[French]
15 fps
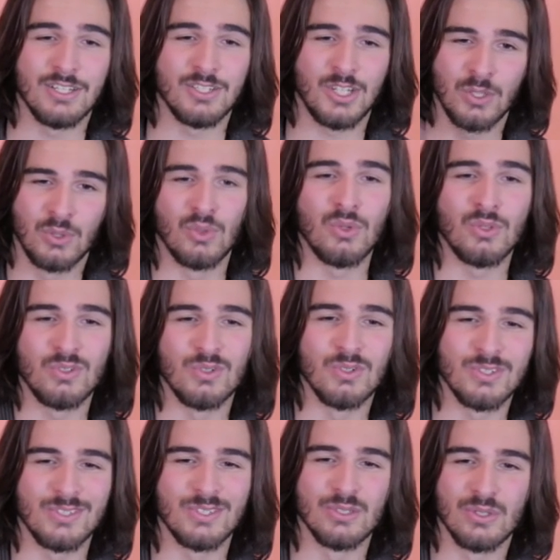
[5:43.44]
J'ai couru,
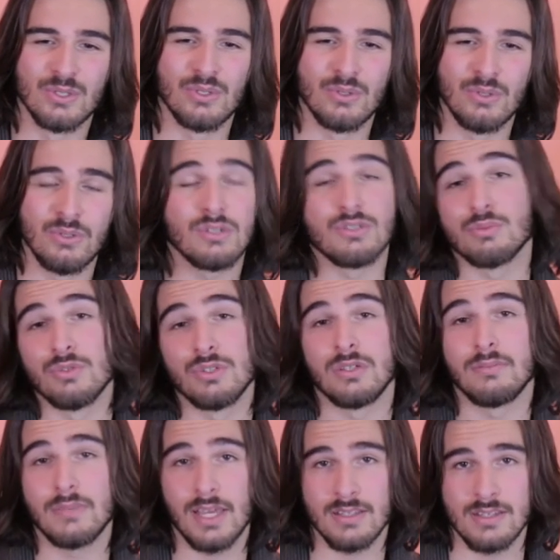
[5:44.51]
couru, couru, couru, donc je me
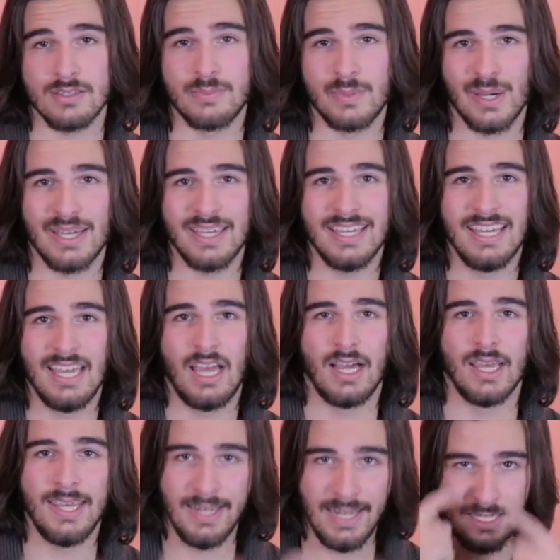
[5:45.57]
suis mis à transpirer.
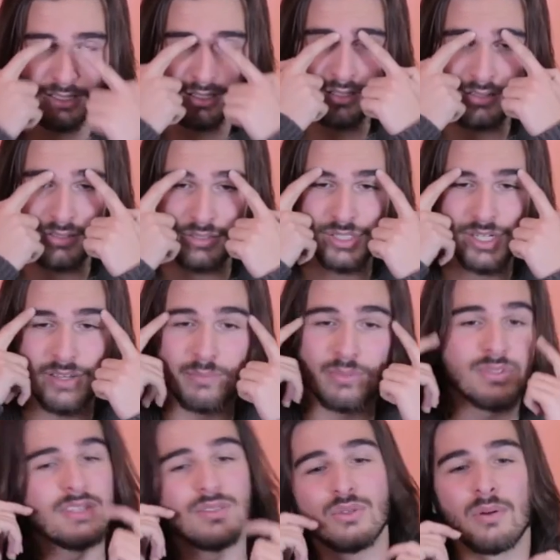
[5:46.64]
Et la colle que j'avais
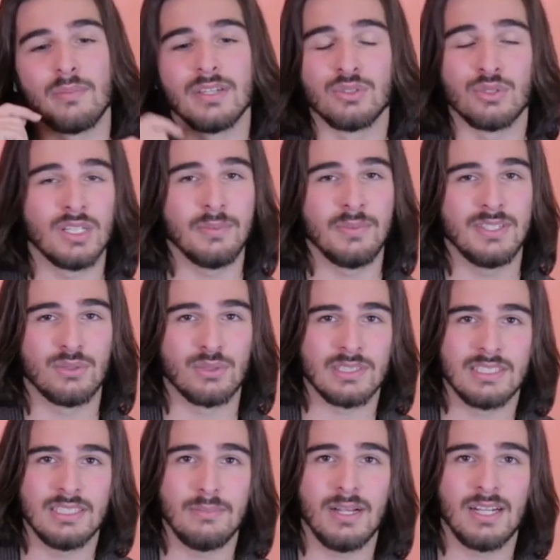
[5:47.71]
posée sur mes jolis petits
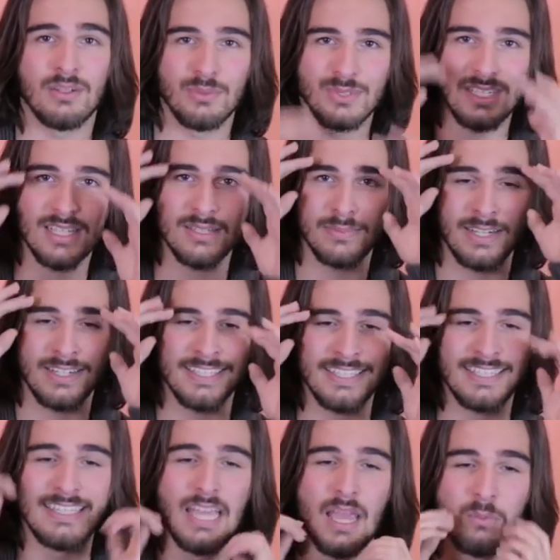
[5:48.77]
sourcils bah, commençait à se
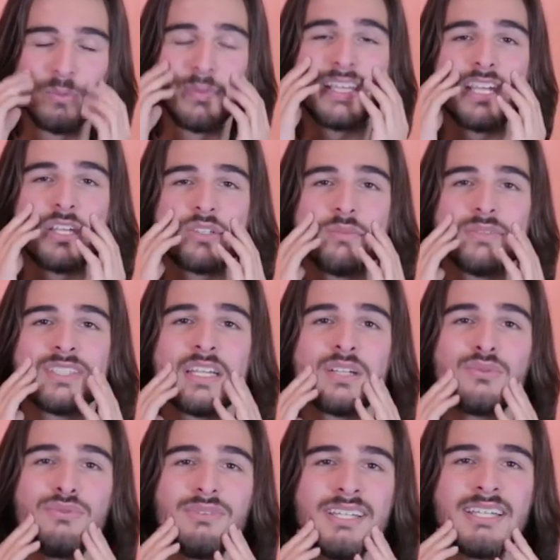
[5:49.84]
barrer. Mon maquillage commençait à
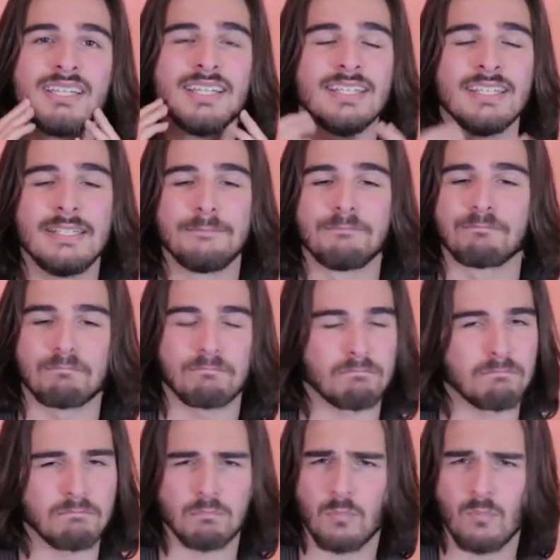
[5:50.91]
couler.
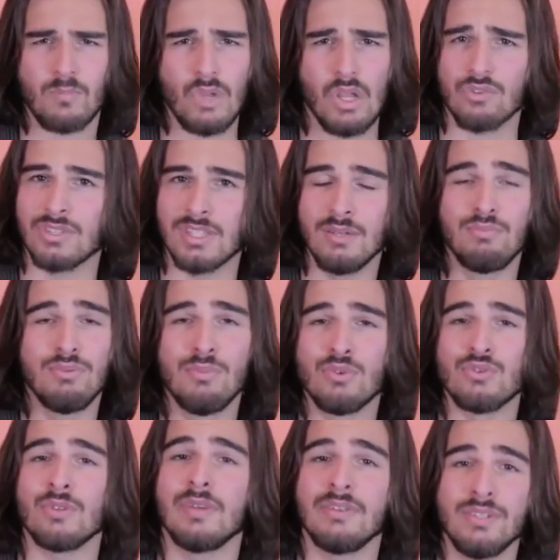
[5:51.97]
C'était le plus
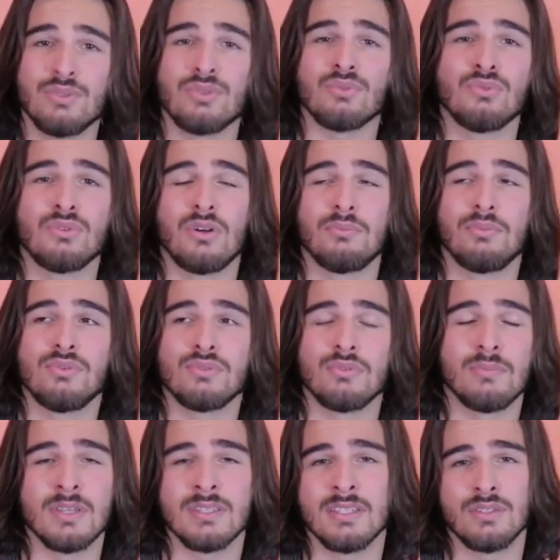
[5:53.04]
beau jour de ma vie, surtout qu'en plus
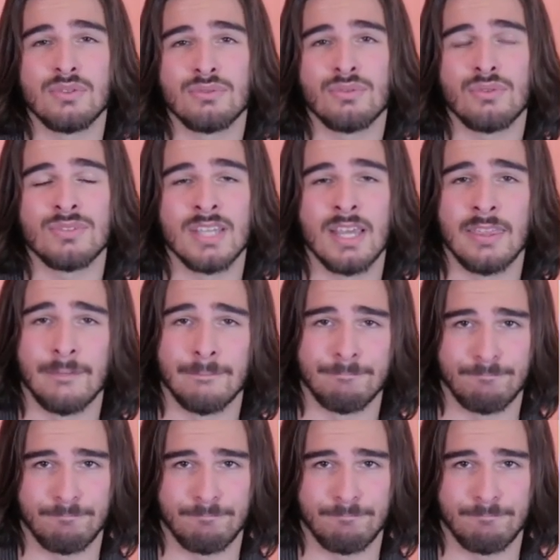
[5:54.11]
on passait sur scène.